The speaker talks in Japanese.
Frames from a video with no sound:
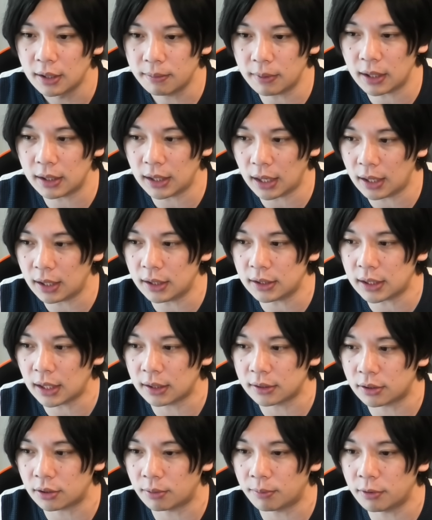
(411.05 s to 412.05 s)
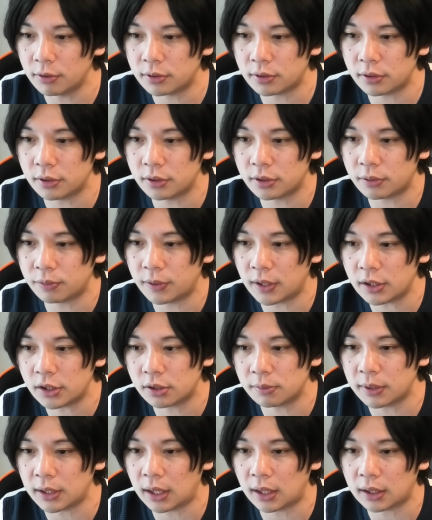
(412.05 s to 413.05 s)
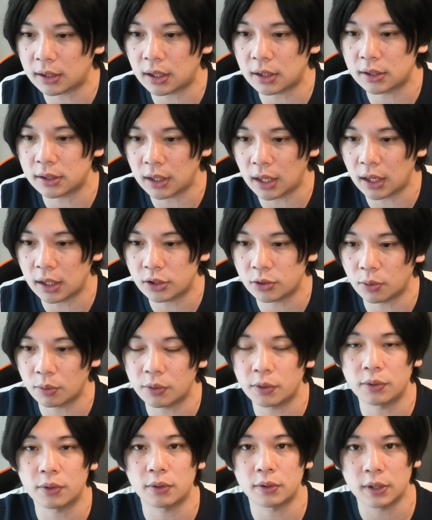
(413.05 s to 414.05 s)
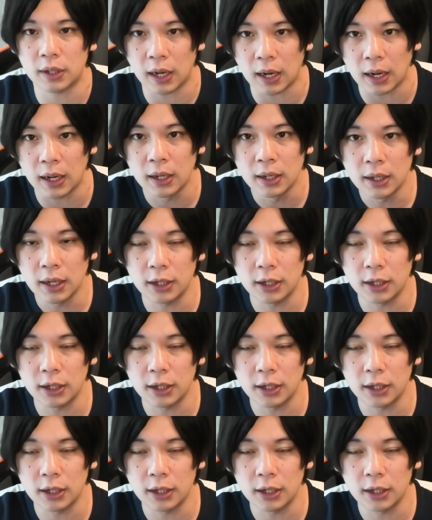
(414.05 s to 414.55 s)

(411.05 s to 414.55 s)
まあね、以前、そのモンストニュースフラッシュみたいな形で超究極が、